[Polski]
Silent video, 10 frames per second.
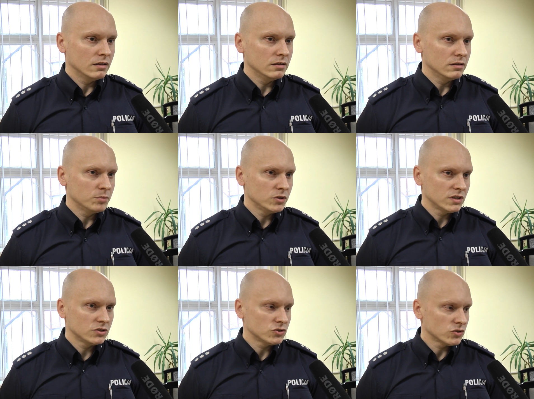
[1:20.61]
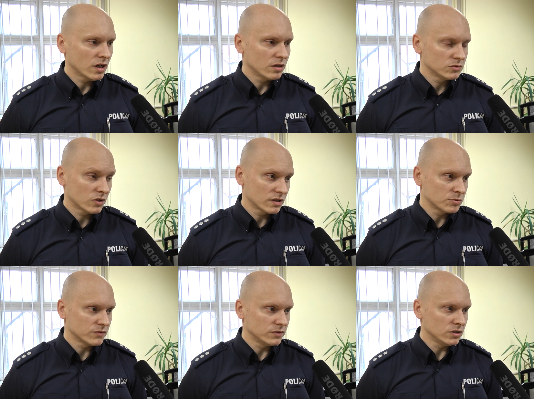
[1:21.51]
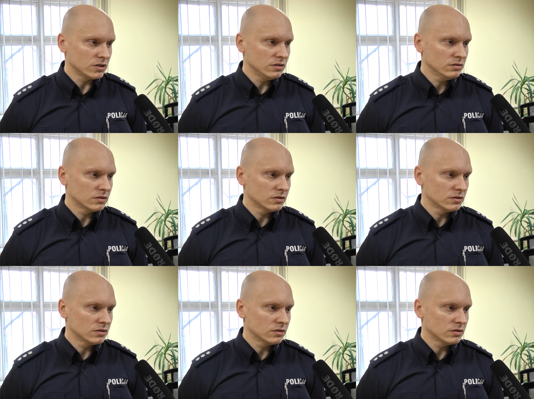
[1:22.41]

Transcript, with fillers: Y, policjanci osiągają coraz lepsze wyniki,